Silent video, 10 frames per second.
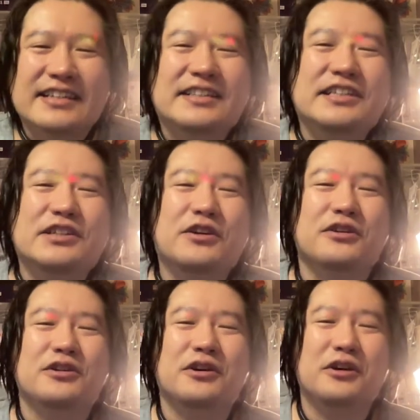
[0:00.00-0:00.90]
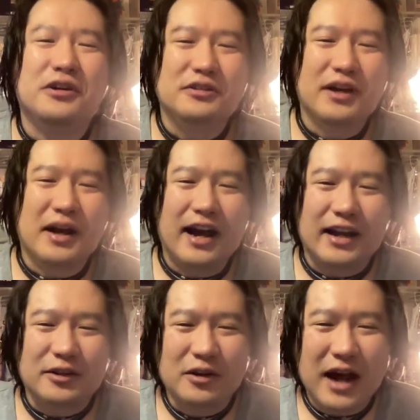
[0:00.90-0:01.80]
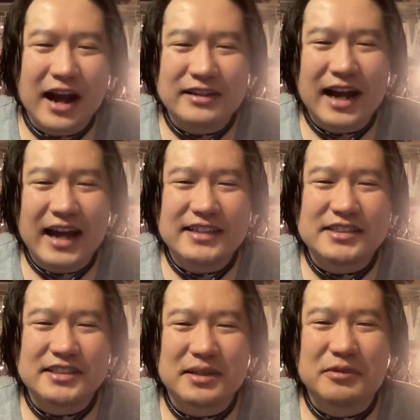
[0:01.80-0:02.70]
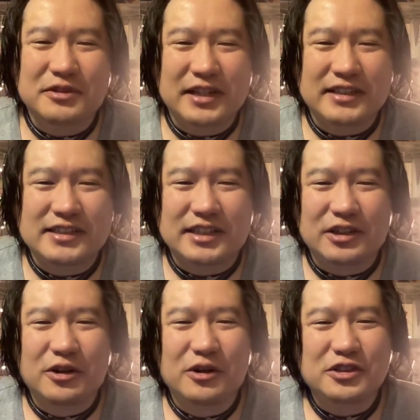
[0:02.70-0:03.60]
日の、あの、ある配信でも言ったんですけど、